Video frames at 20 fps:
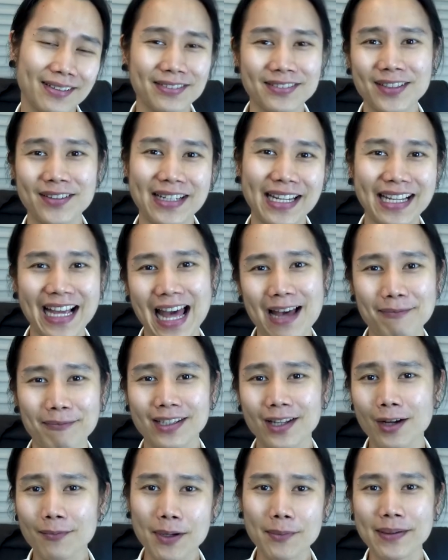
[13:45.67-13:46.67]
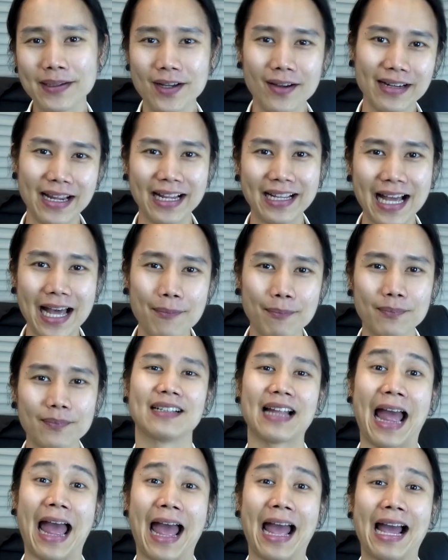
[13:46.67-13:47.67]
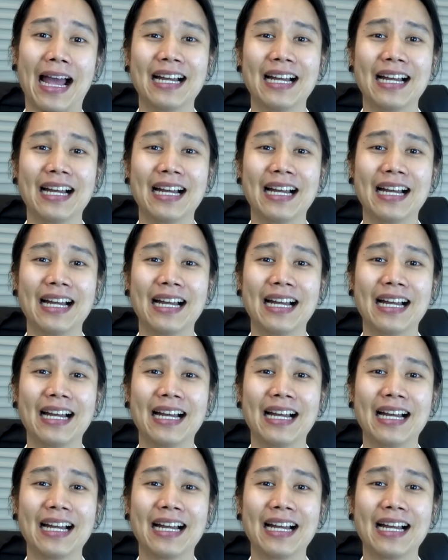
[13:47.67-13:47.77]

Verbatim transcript: สวัสดีครับน้องบาร์บีคอนเองครับ อ่ะ